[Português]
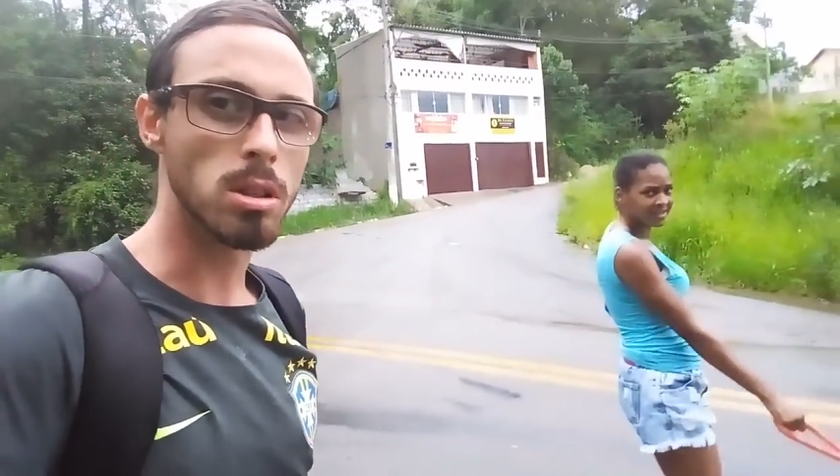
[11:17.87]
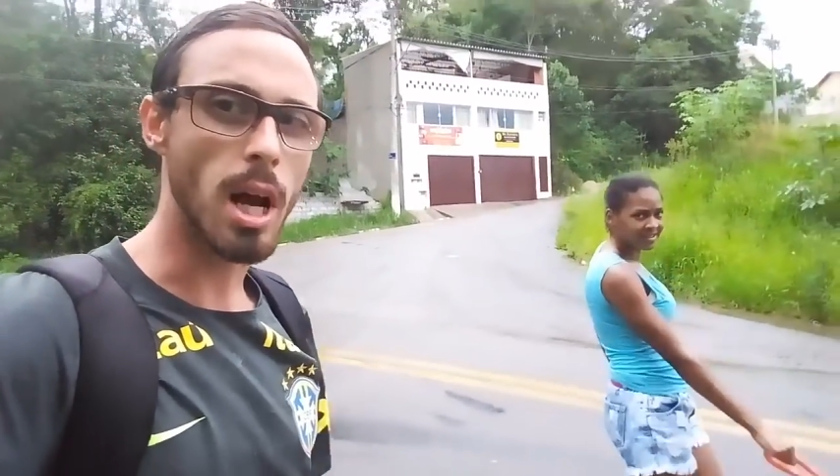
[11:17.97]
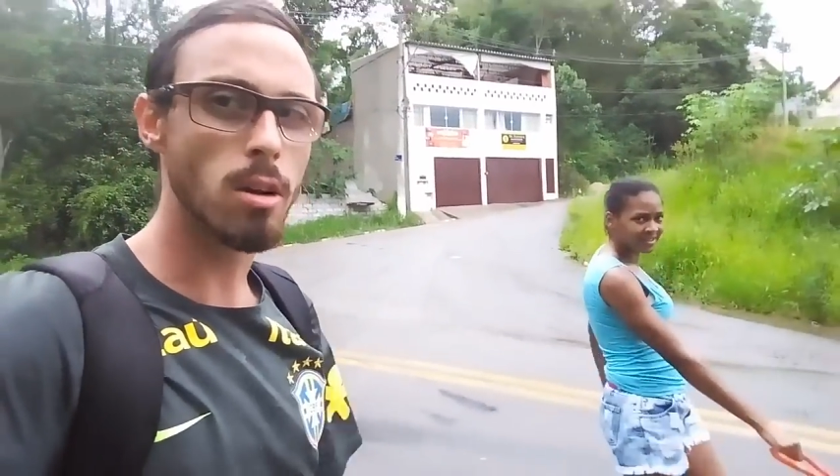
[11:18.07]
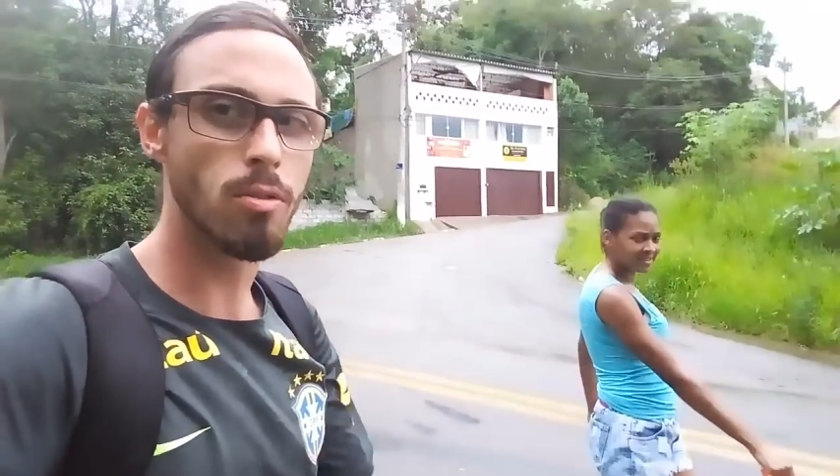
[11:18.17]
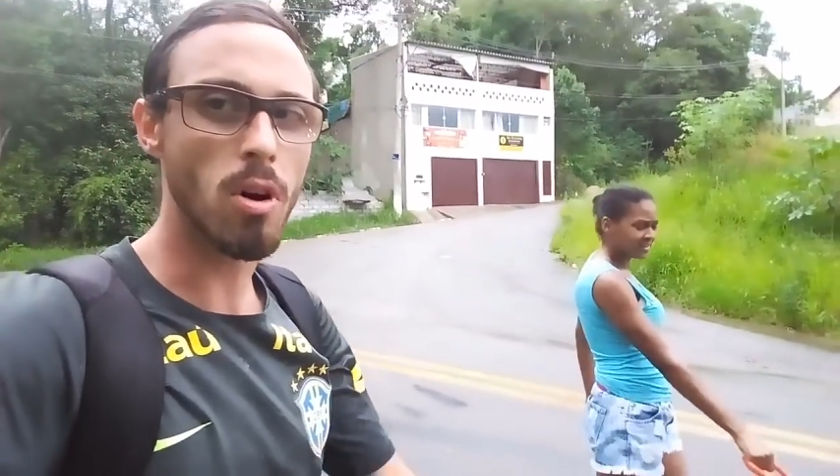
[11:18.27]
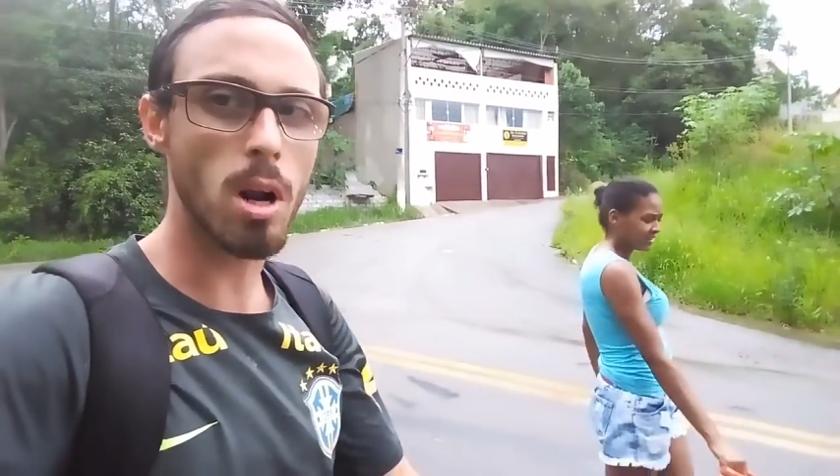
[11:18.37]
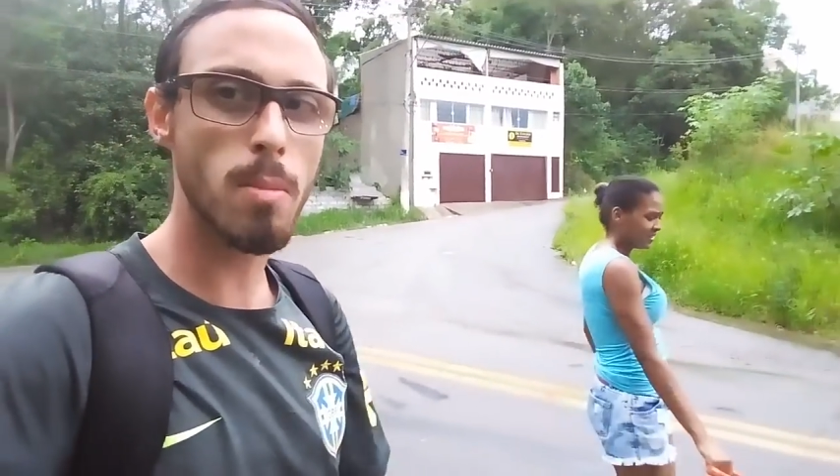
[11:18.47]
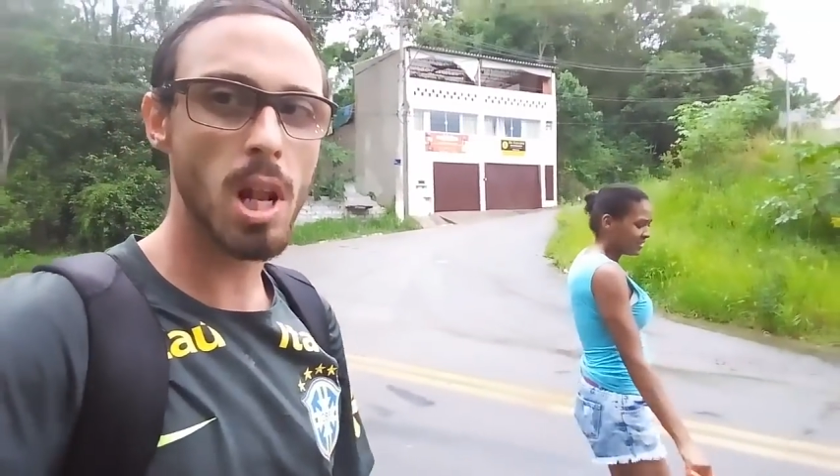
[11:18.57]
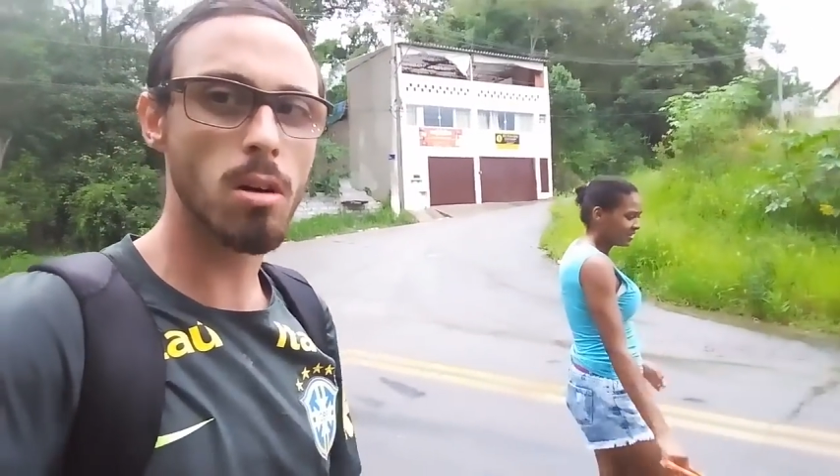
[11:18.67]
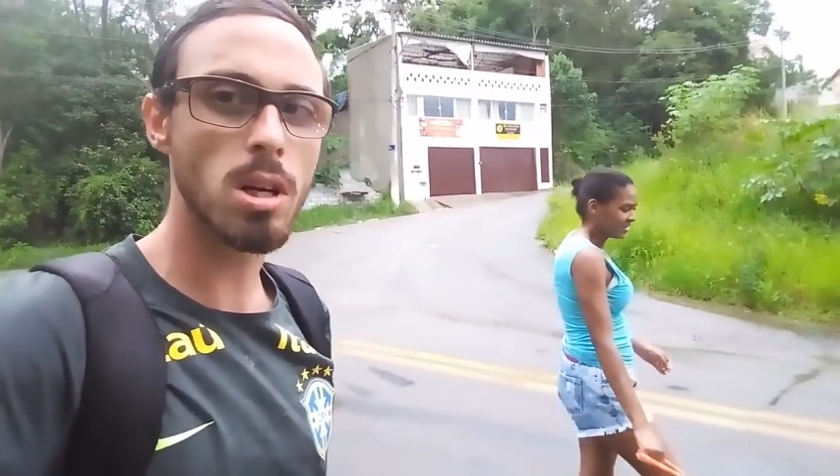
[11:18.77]
Saiu fora
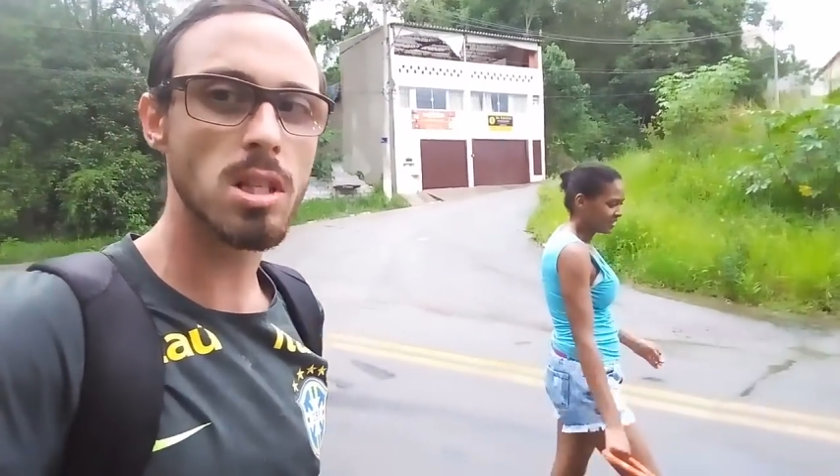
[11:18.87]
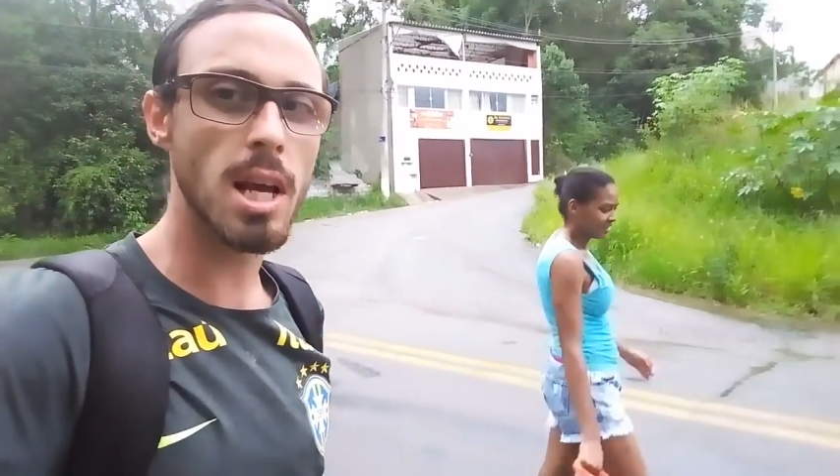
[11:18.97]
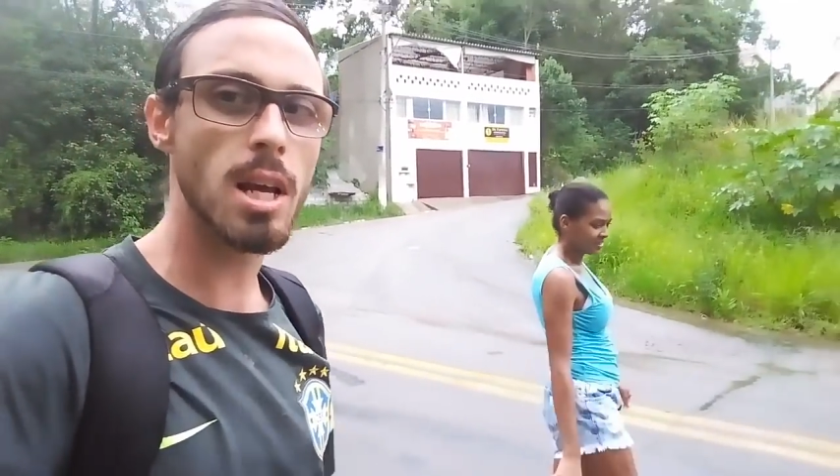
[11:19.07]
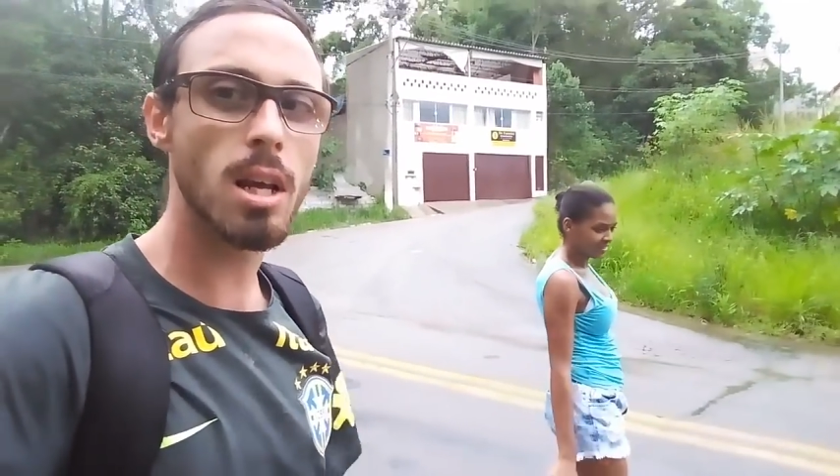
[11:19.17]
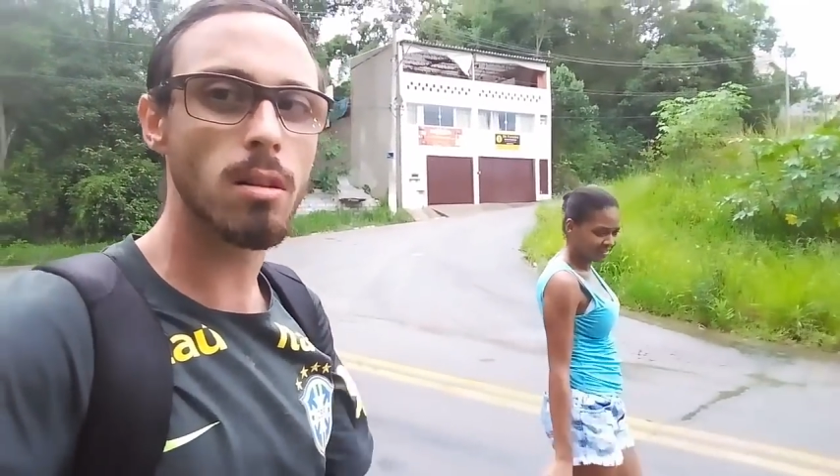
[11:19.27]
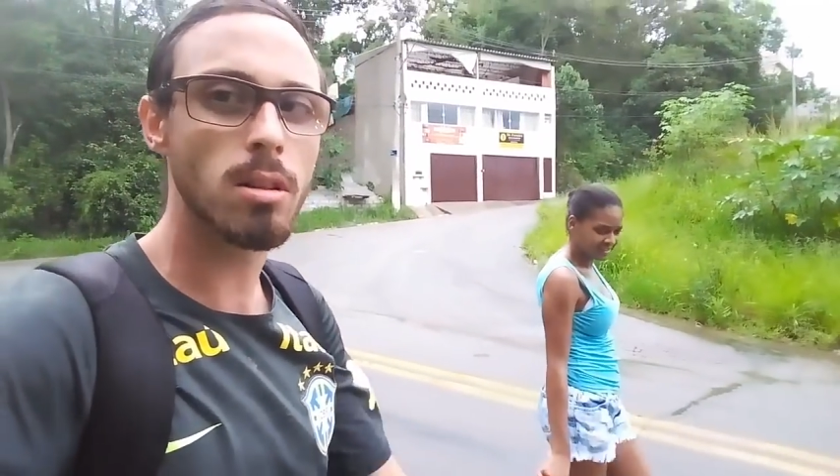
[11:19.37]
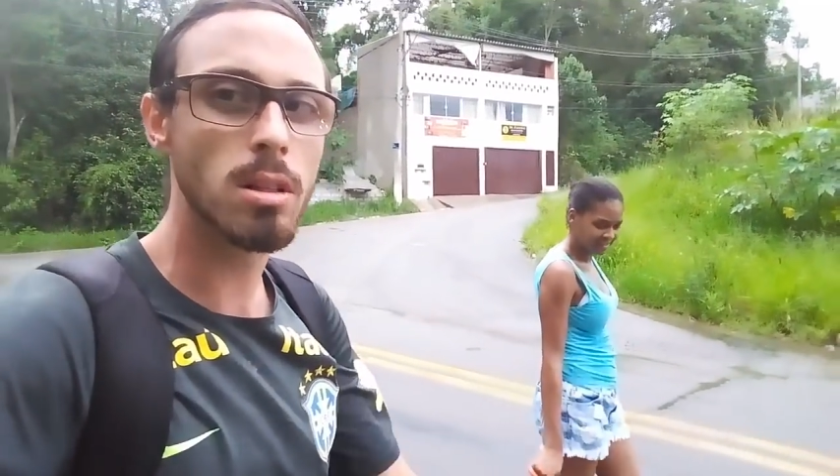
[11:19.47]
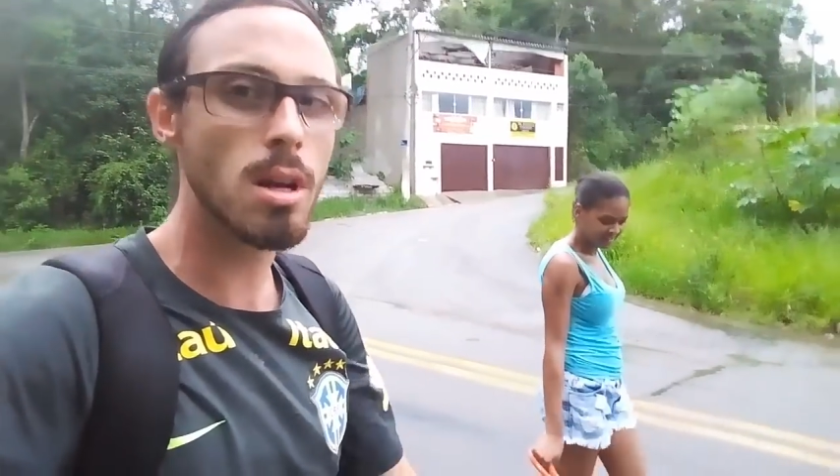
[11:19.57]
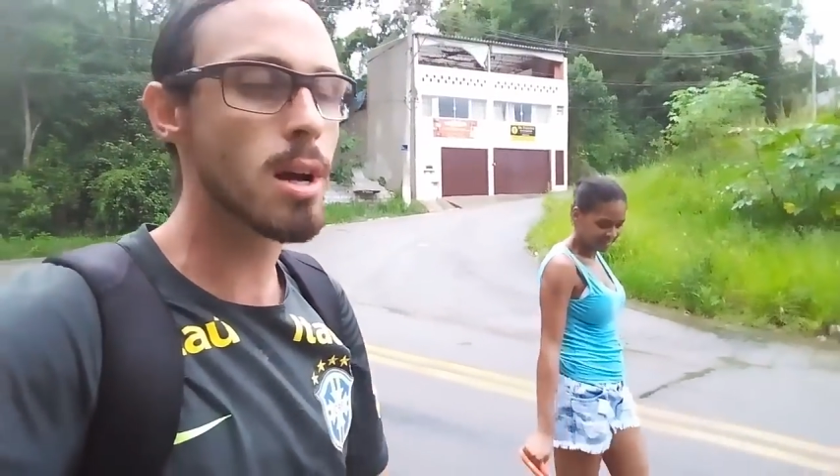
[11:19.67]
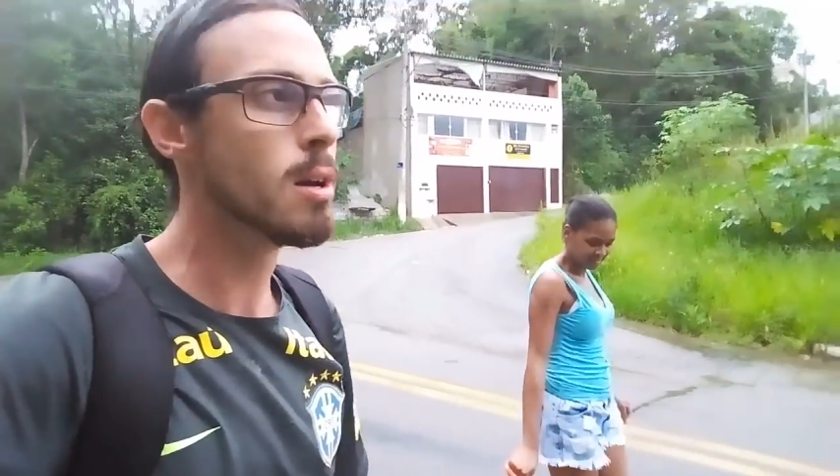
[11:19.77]
milhão, quis nem...
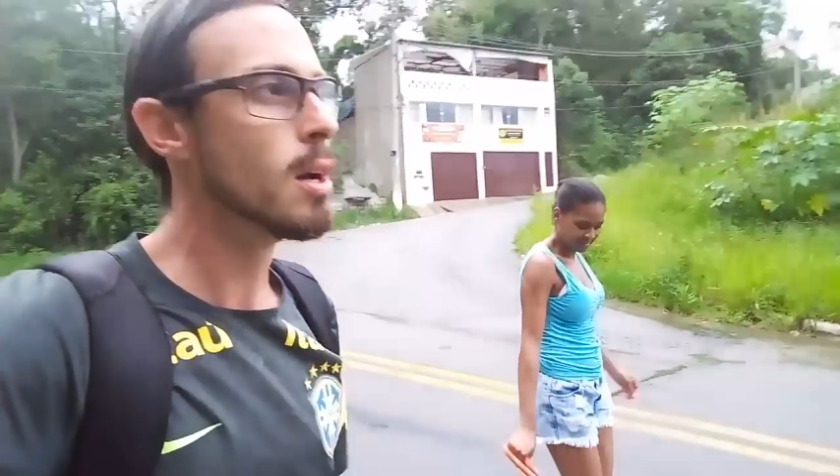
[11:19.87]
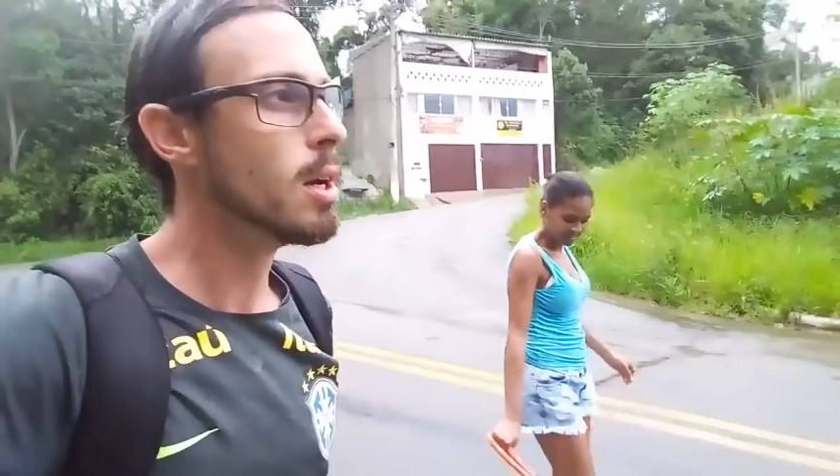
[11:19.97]
Né?